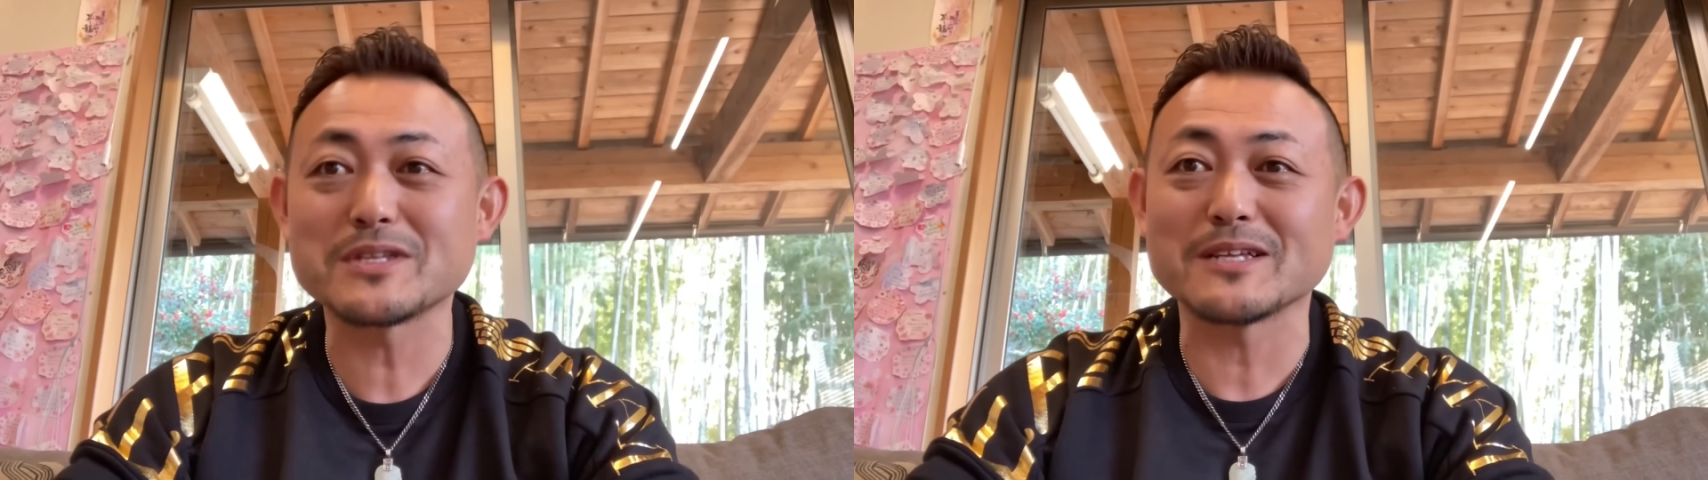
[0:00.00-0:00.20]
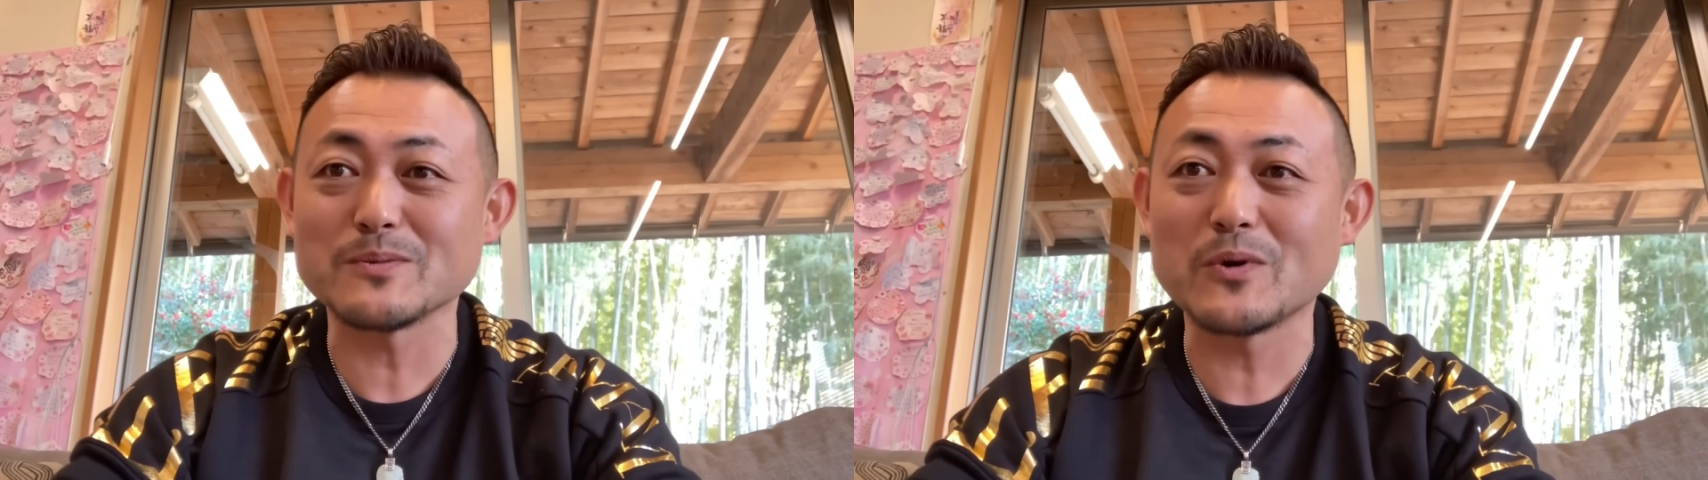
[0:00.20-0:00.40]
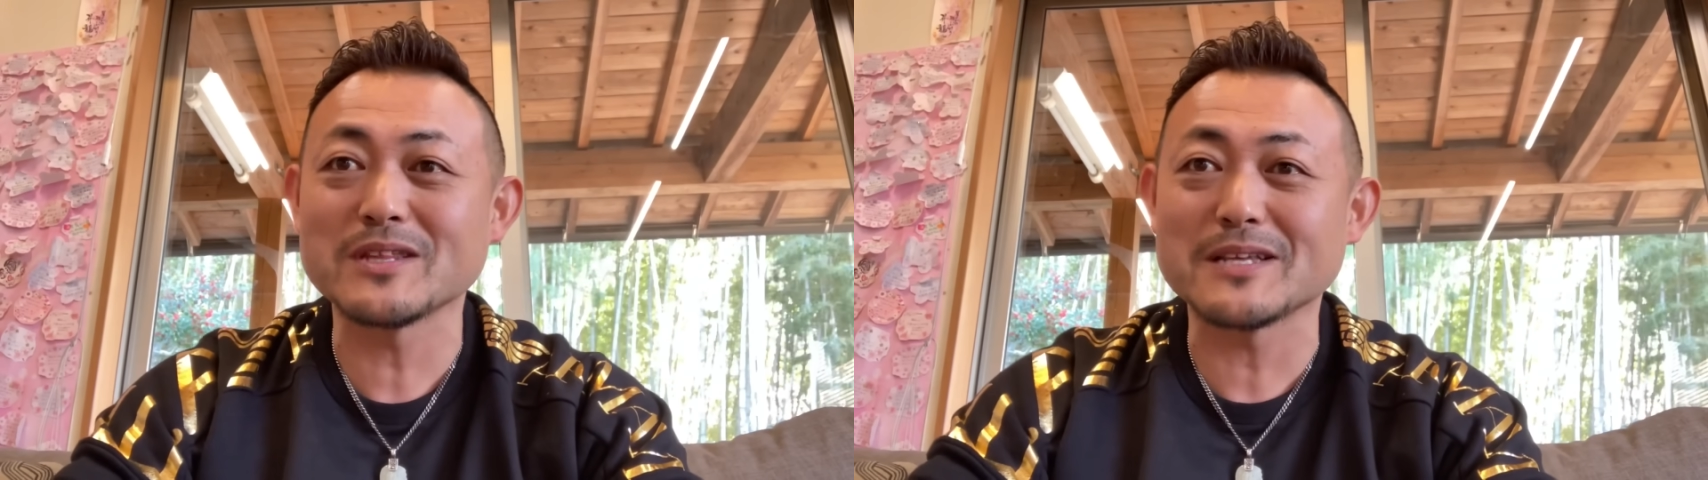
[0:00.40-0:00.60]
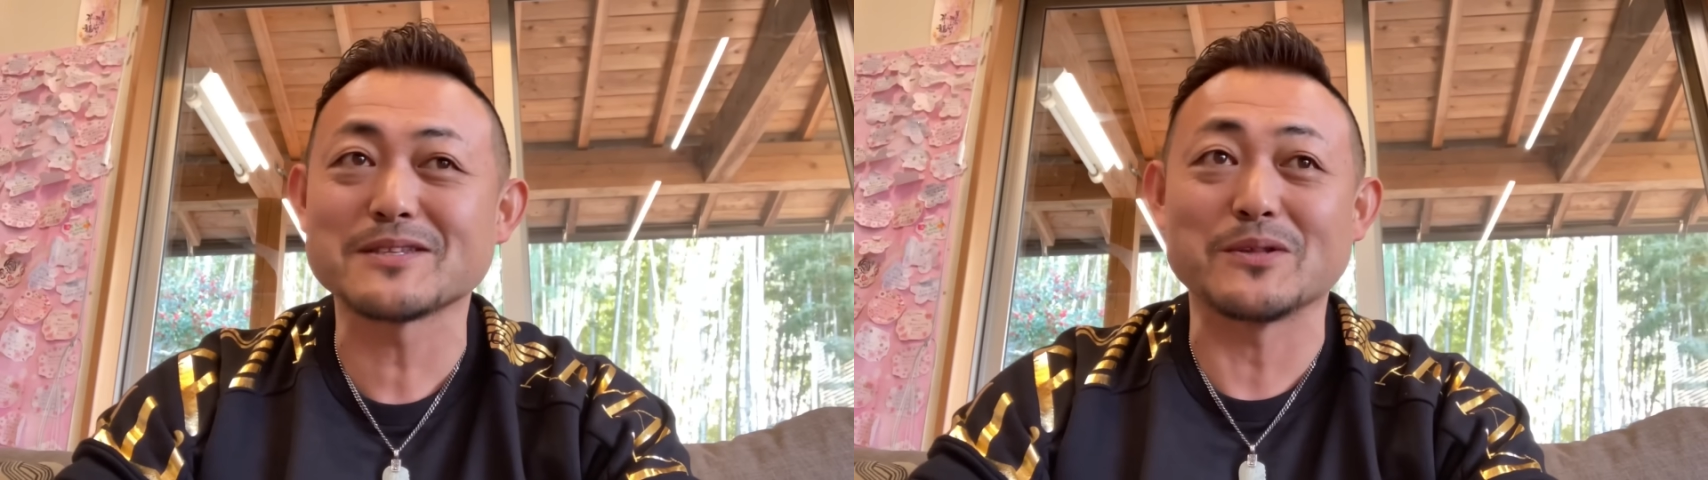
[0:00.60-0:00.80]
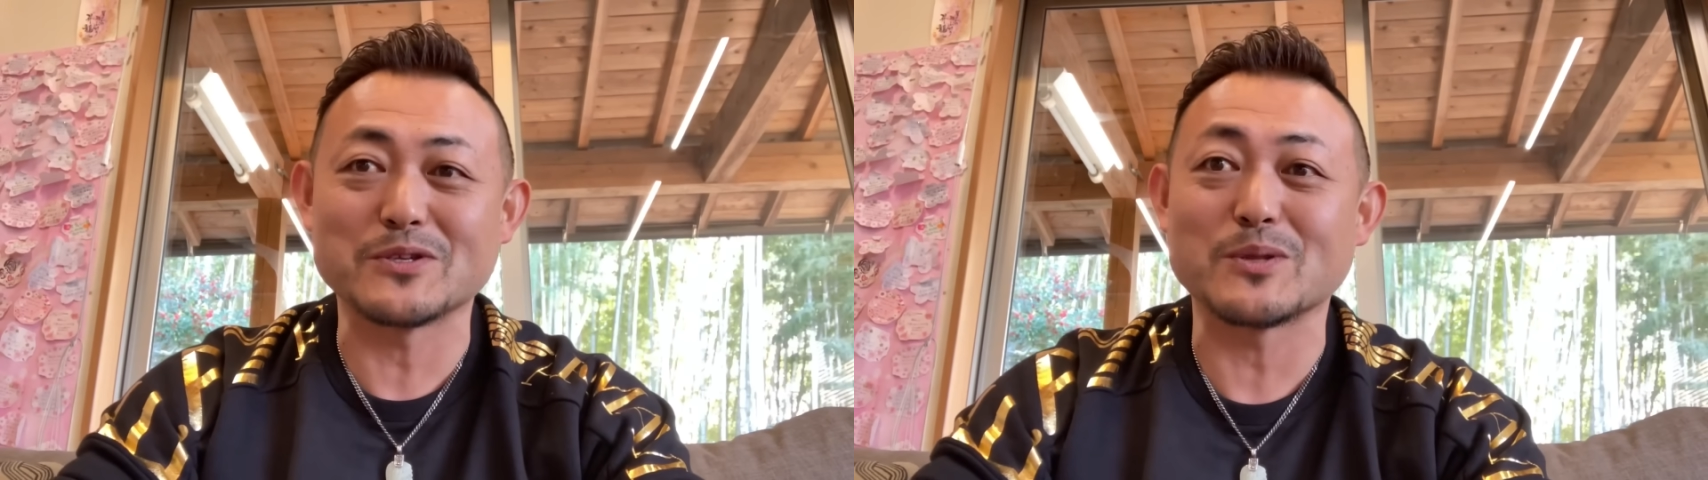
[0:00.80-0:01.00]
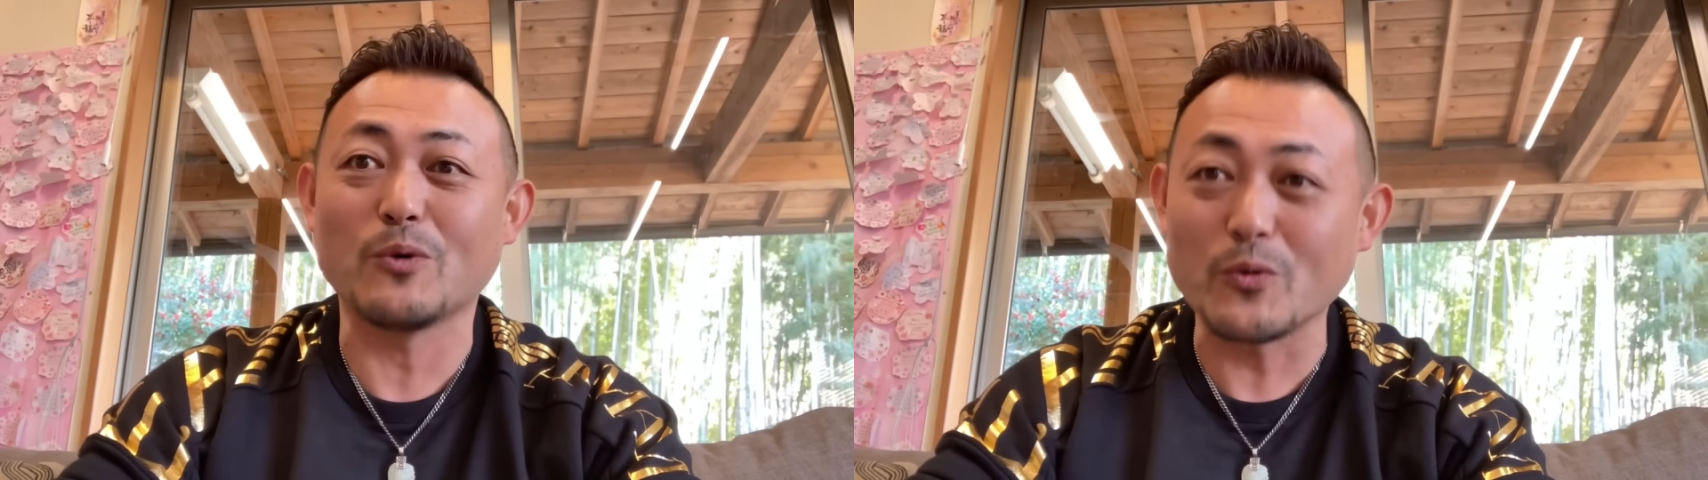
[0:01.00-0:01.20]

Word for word: たつもりだったんですけど